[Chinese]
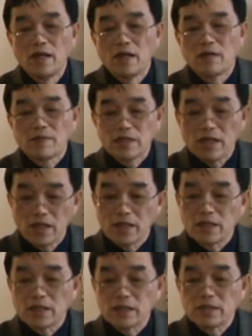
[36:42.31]
那么第
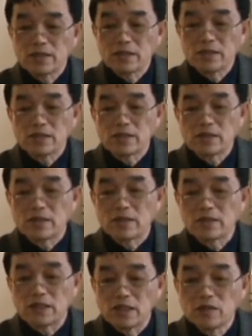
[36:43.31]
二个呢，就是这个
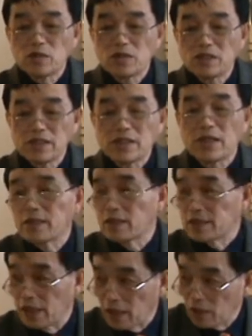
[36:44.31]
神学信仰
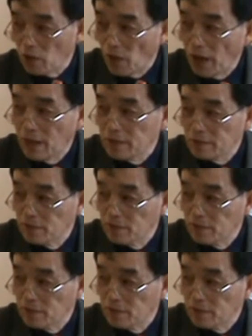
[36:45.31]
的人格化，